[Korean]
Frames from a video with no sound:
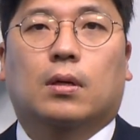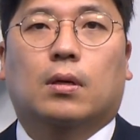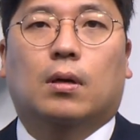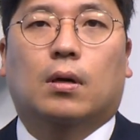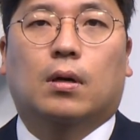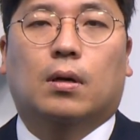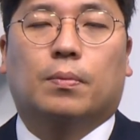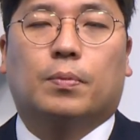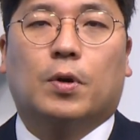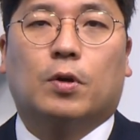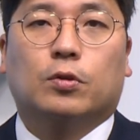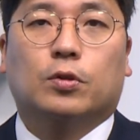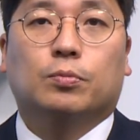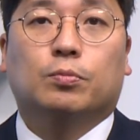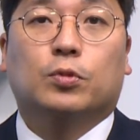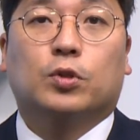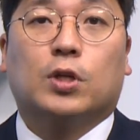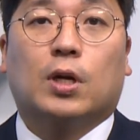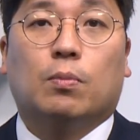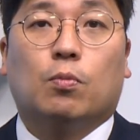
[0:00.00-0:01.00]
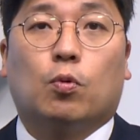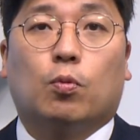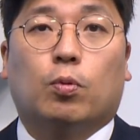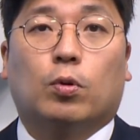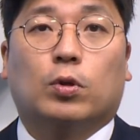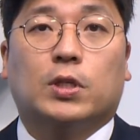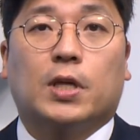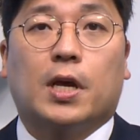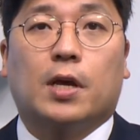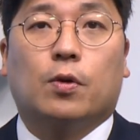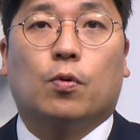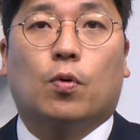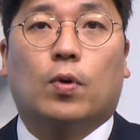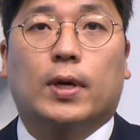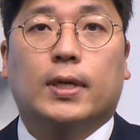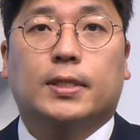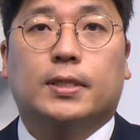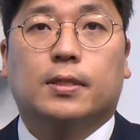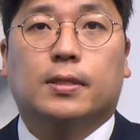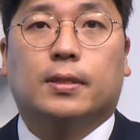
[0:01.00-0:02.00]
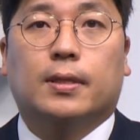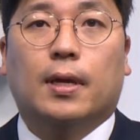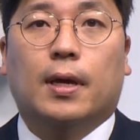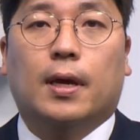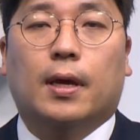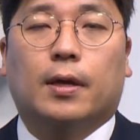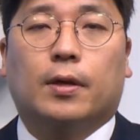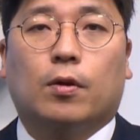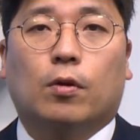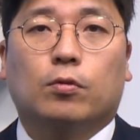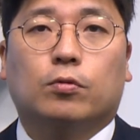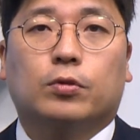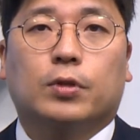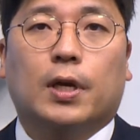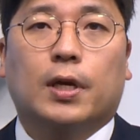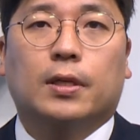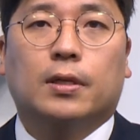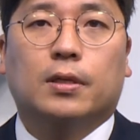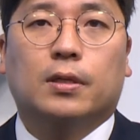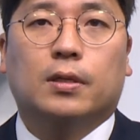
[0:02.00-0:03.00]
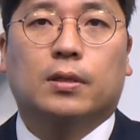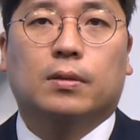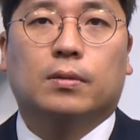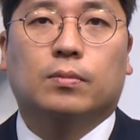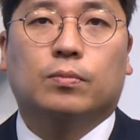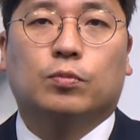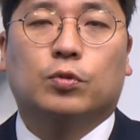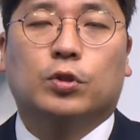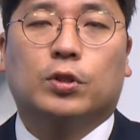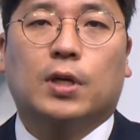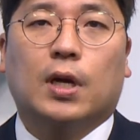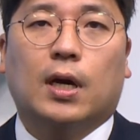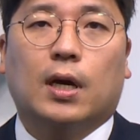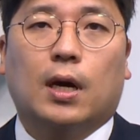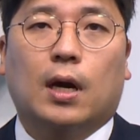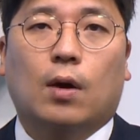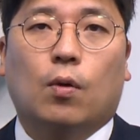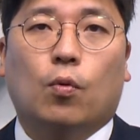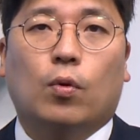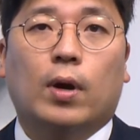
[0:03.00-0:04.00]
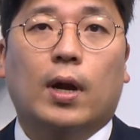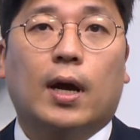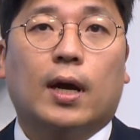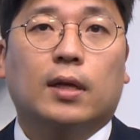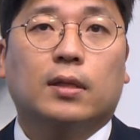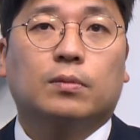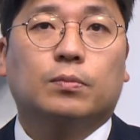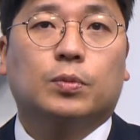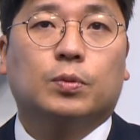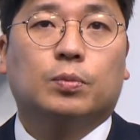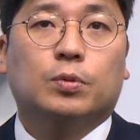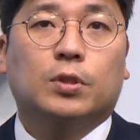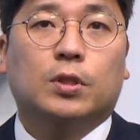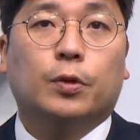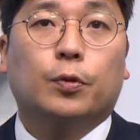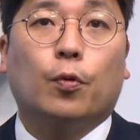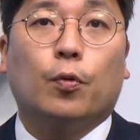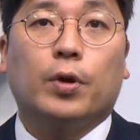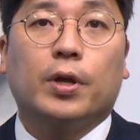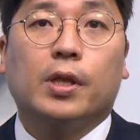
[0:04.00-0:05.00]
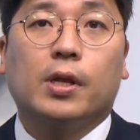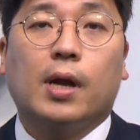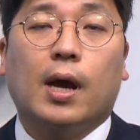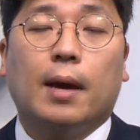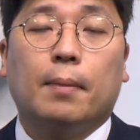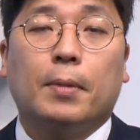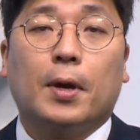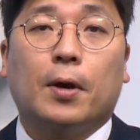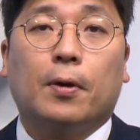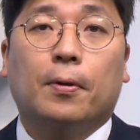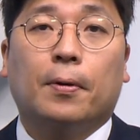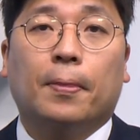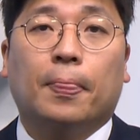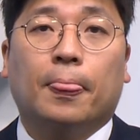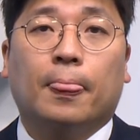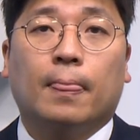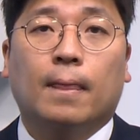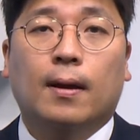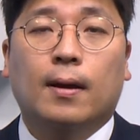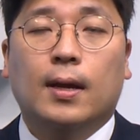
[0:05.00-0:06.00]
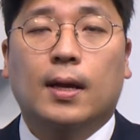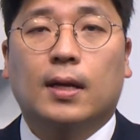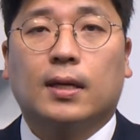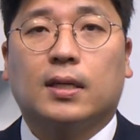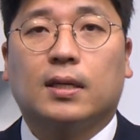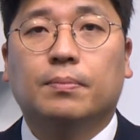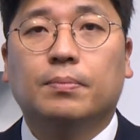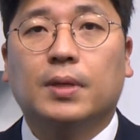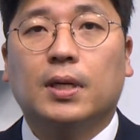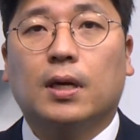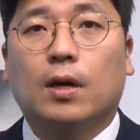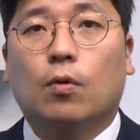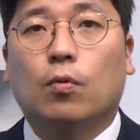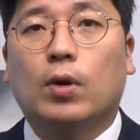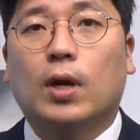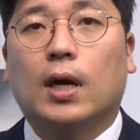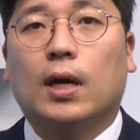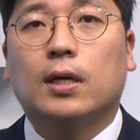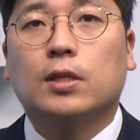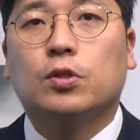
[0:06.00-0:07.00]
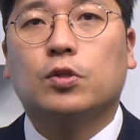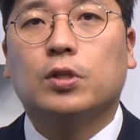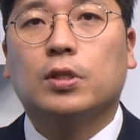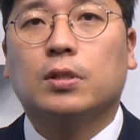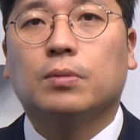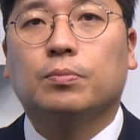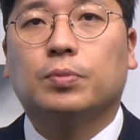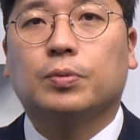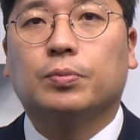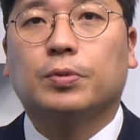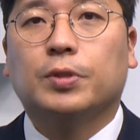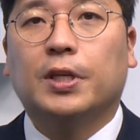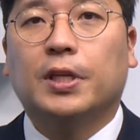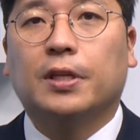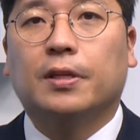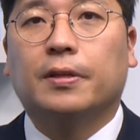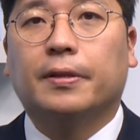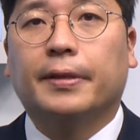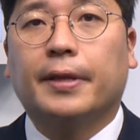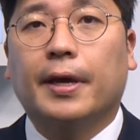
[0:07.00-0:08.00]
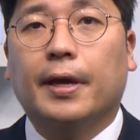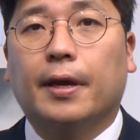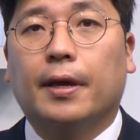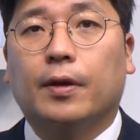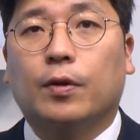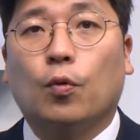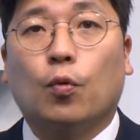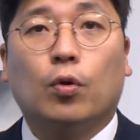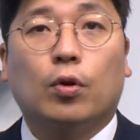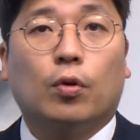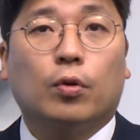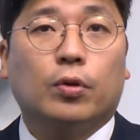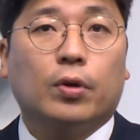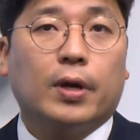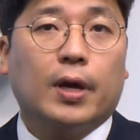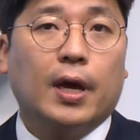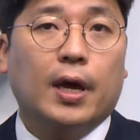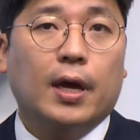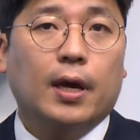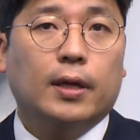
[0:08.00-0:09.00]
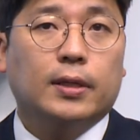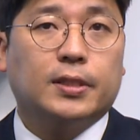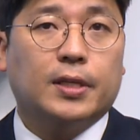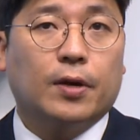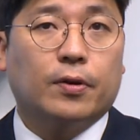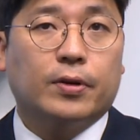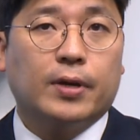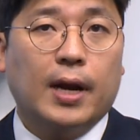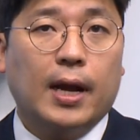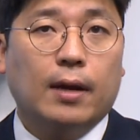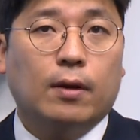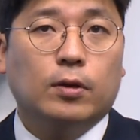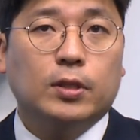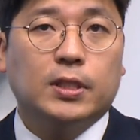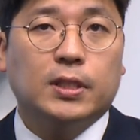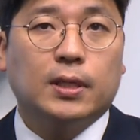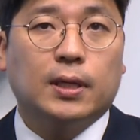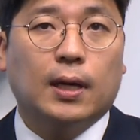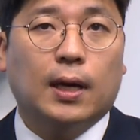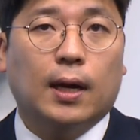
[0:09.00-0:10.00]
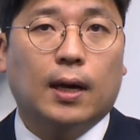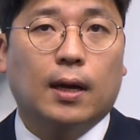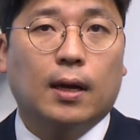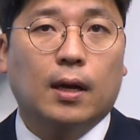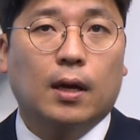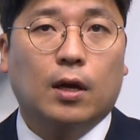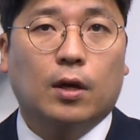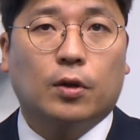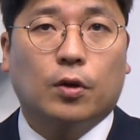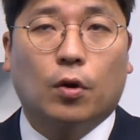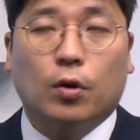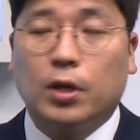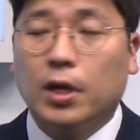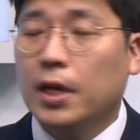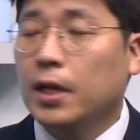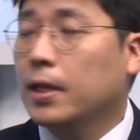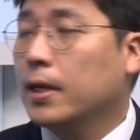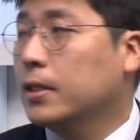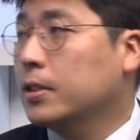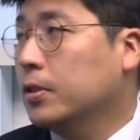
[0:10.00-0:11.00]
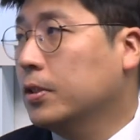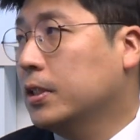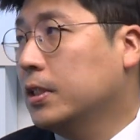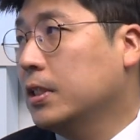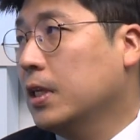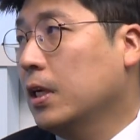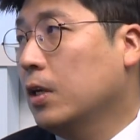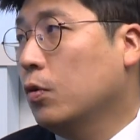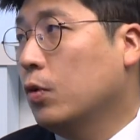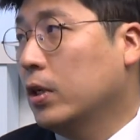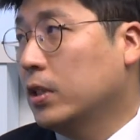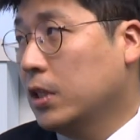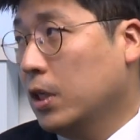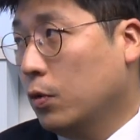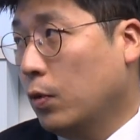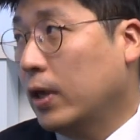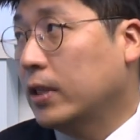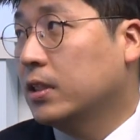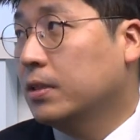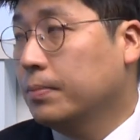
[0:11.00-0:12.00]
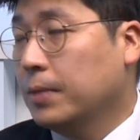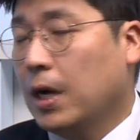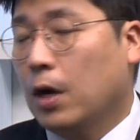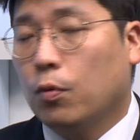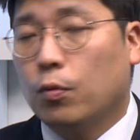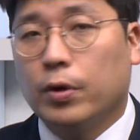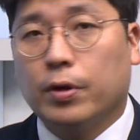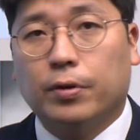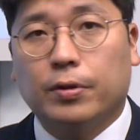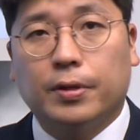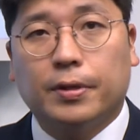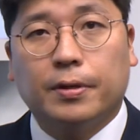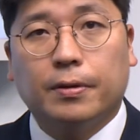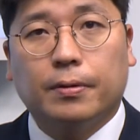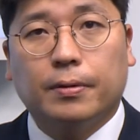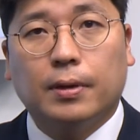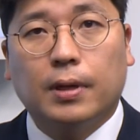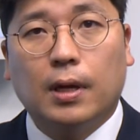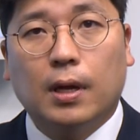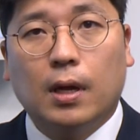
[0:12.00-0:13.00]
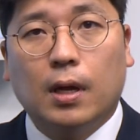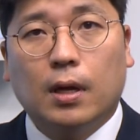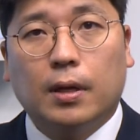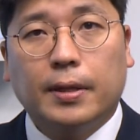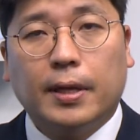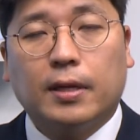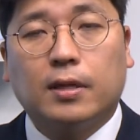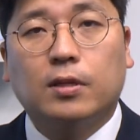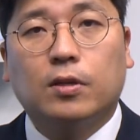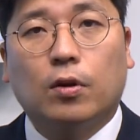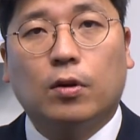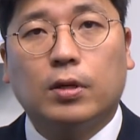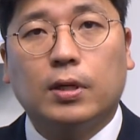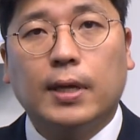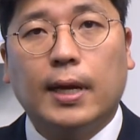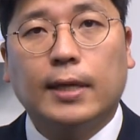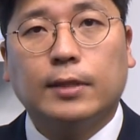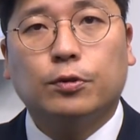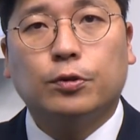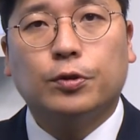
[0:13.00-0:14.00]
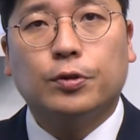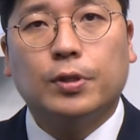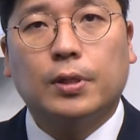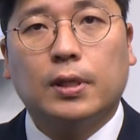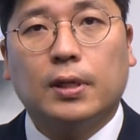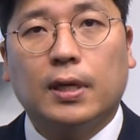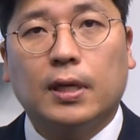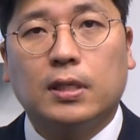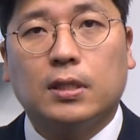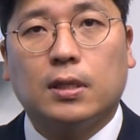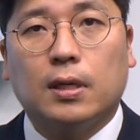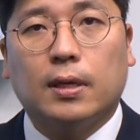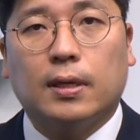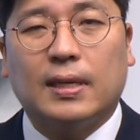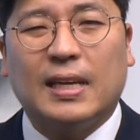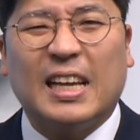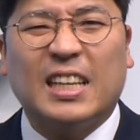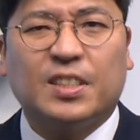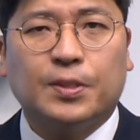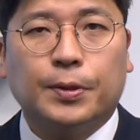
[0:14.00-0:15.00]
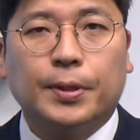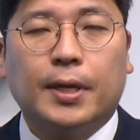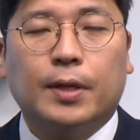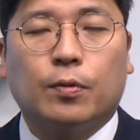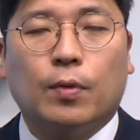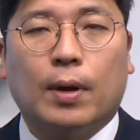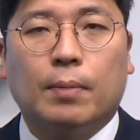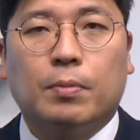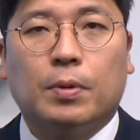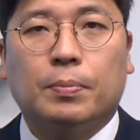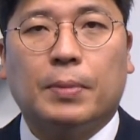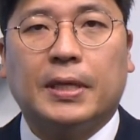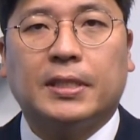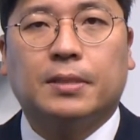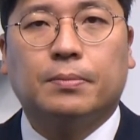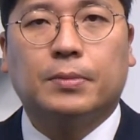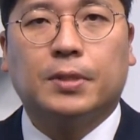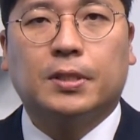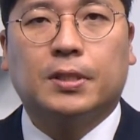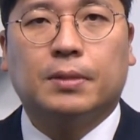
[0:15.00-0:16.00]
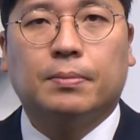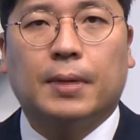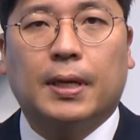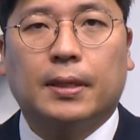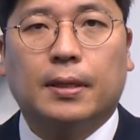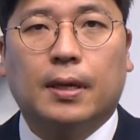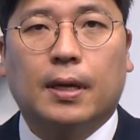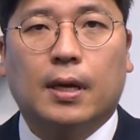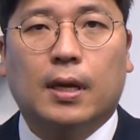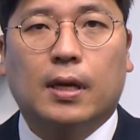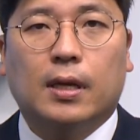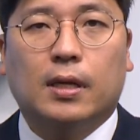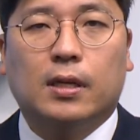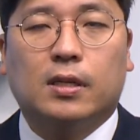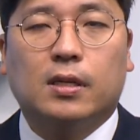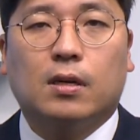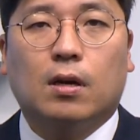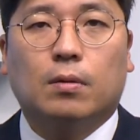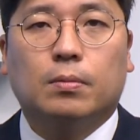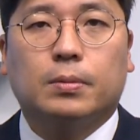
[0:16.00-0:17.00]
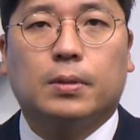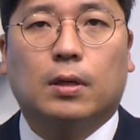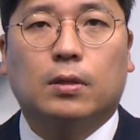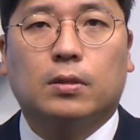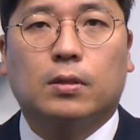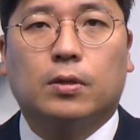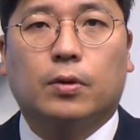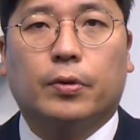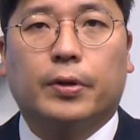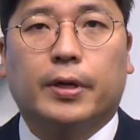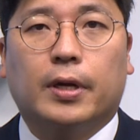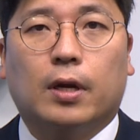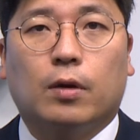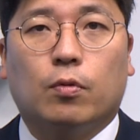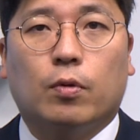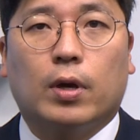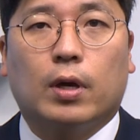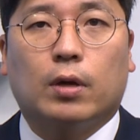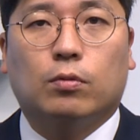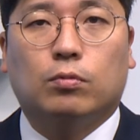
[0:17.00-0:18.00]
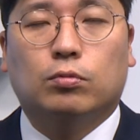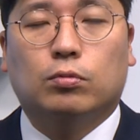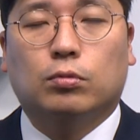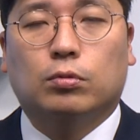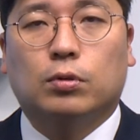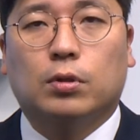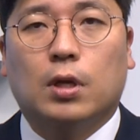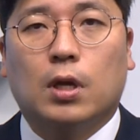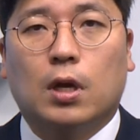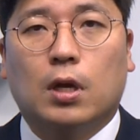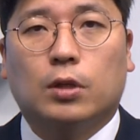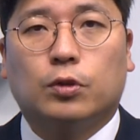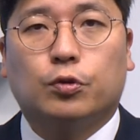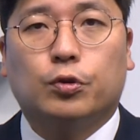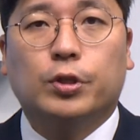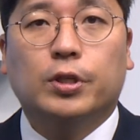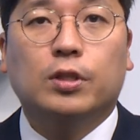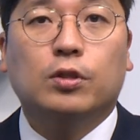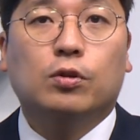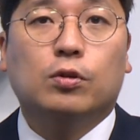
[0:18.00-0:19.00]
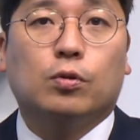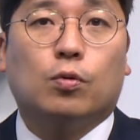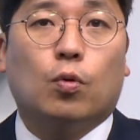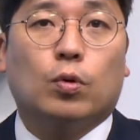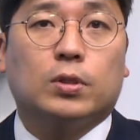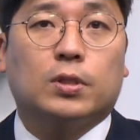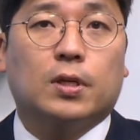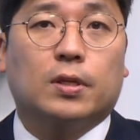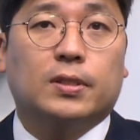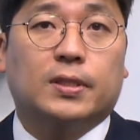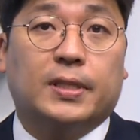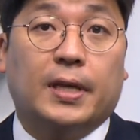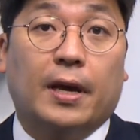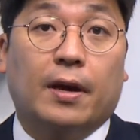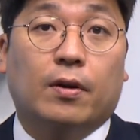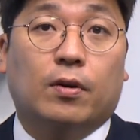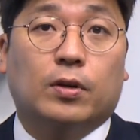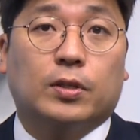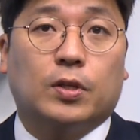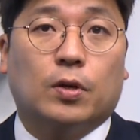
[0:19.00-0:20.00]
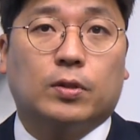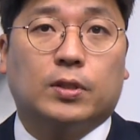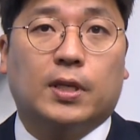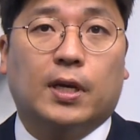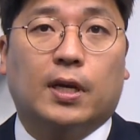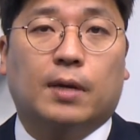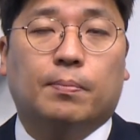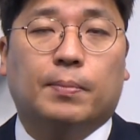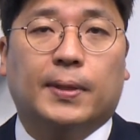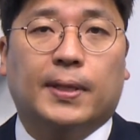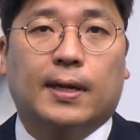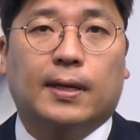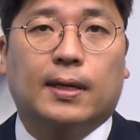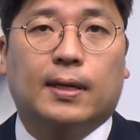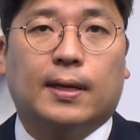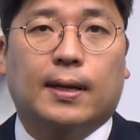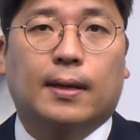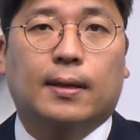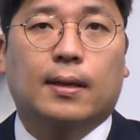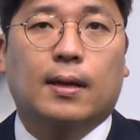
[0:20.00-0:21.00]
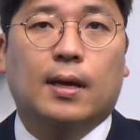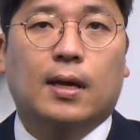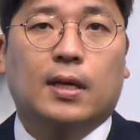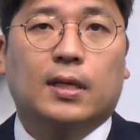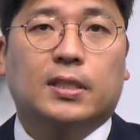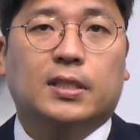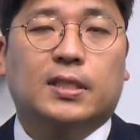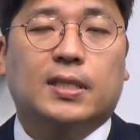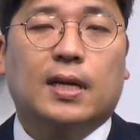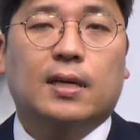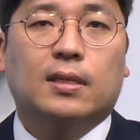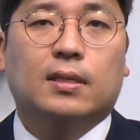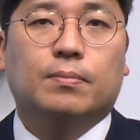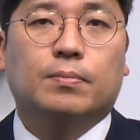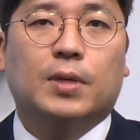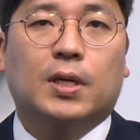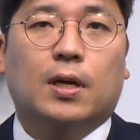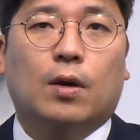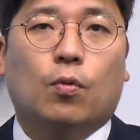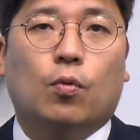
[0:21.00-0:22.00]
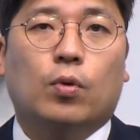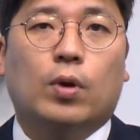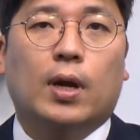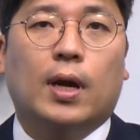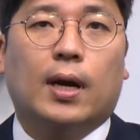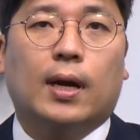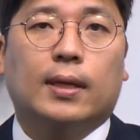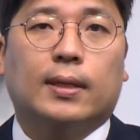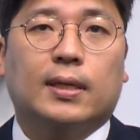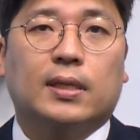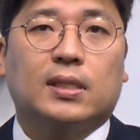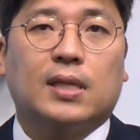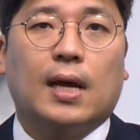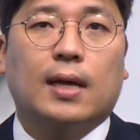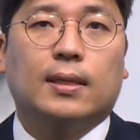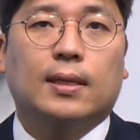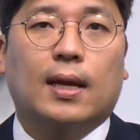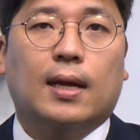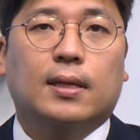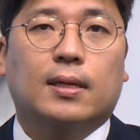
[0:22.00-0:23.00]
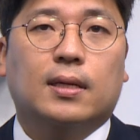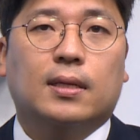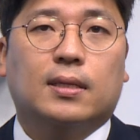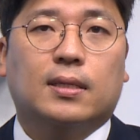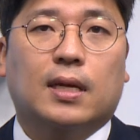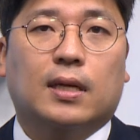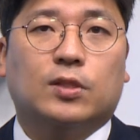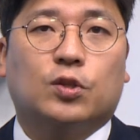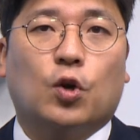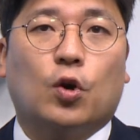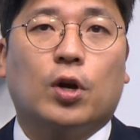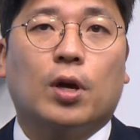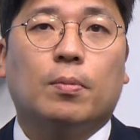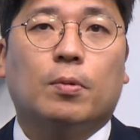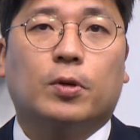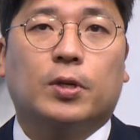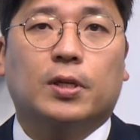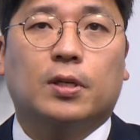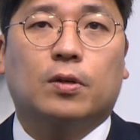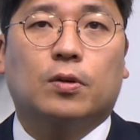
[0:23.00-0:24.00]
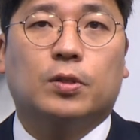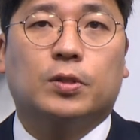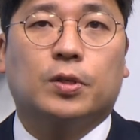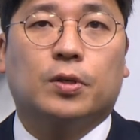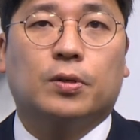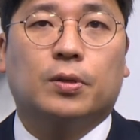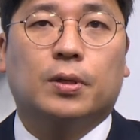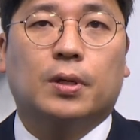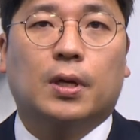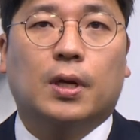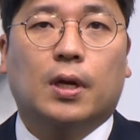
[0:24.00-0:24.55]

어, 평균 물가 목표제 요거 했을 때 결국에는 물가가 올라가는 부분을 용인을 하면 금리가 올라갈 수 있는 부분이 있는데 요걸 어떻게 제어를 할 것인가 여기에 대해서 시장이 굉장히 관심을 갖고 있거든요. 네. 근데 그거를 해줄 수 있는 게 이제 예전에도 한번 말씀드렸지만 일드 커브 컨트롤이라고 했고 수익률 곡선 제어 정책입니다. 그러니까 시장 금리가 올라갈 때 상단을 그냥 정해버리는 거죠.